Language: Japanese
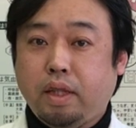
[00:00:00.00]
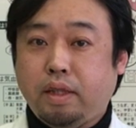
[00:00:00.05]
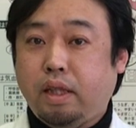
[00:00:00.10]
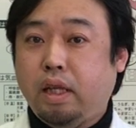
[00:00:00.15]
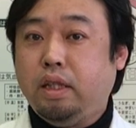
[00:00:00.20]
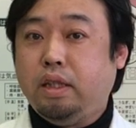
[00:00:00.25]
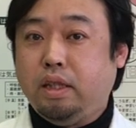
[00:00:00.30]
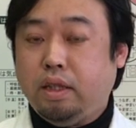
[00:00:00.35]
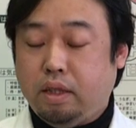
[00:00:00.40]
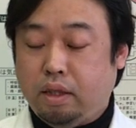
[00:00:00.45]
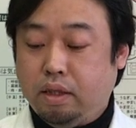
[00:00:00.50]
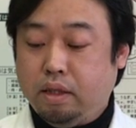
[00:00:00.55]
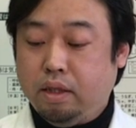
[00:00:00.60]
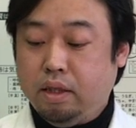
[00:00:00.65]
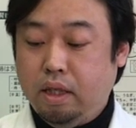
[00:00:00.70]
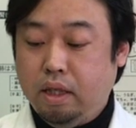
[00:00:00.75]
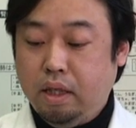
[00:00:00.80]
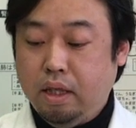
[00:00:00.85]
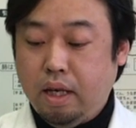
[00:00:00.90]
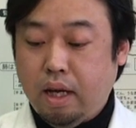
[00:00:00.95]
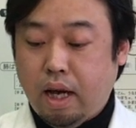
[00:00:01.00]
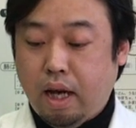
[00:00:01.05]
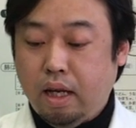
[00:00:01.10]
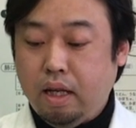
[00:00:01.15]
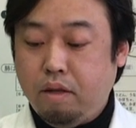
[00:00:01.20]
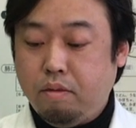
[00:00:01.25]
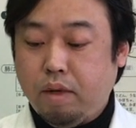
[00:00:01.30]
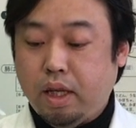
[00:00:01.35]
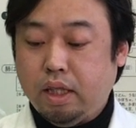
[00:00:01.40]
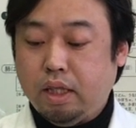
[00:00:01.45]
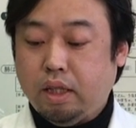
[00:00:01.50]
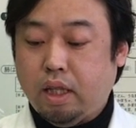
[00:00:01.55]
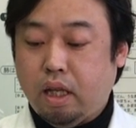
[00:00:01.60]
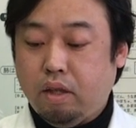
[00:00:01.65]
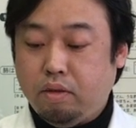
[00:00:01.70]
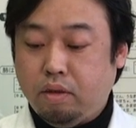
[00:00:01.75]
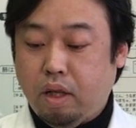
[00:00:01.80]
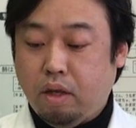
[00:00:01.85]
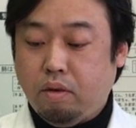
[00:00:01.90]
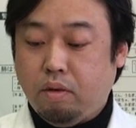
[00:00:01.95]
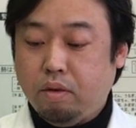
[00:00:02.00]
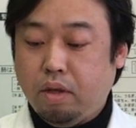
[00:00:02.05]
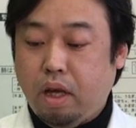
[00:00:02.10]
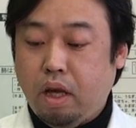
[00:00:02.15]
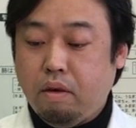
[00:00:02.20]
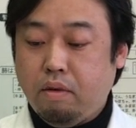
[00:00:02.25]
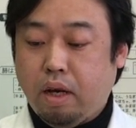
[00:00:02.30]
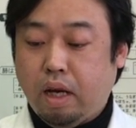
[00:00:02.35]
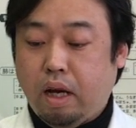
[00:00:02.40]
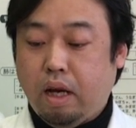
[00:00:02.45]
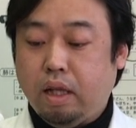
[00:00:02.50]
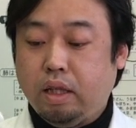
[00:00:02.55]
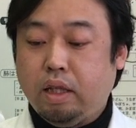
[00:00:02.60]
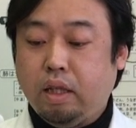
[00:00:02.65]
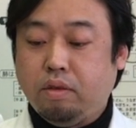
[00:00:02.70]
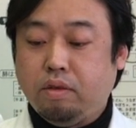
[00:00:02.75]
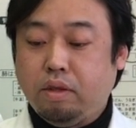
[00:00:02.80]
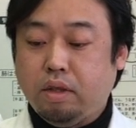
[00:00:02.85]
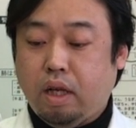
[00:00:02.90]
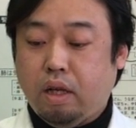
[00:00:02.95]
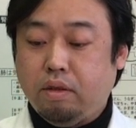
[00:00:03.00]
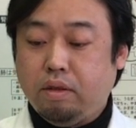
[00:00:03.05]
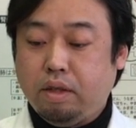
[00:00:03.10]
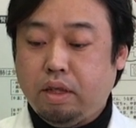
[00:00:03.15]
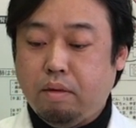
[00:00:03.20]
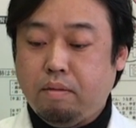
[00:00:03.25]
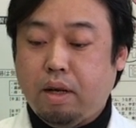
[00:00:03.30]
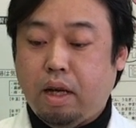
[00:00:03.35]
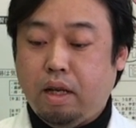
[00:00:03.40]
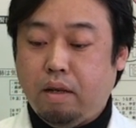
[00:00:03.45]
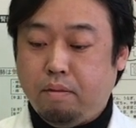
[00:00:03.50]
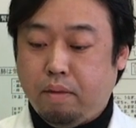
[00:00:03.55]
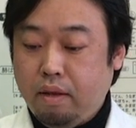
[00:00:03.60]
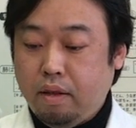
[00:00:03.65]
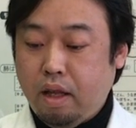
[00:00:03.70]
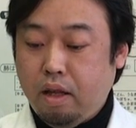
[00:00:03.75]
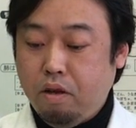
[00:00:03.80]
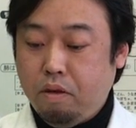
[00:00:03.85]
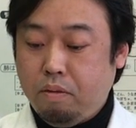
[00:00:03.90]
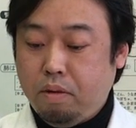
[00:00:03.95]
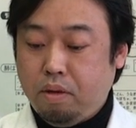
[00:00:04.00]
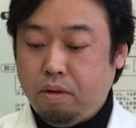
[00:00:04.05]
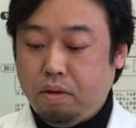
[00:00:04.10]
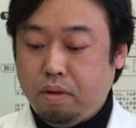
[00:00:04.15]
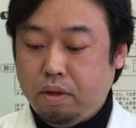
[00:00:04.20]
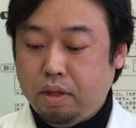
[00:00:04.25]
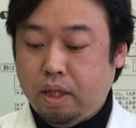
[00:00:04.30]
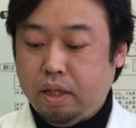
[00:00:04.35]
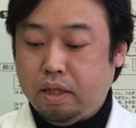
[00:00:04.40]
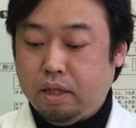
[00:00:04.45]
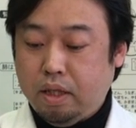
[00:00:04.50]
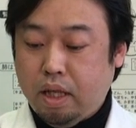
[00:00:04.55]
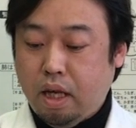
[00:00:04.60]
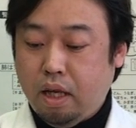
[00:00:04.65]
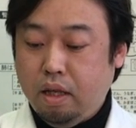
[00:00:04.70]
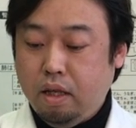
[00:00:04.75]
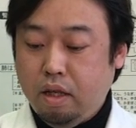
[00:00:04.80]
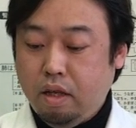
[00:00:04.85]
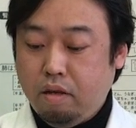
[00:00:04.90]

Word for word: 先日ありましたのでこの辺は変わってくる可能性もありますで予防法ですね、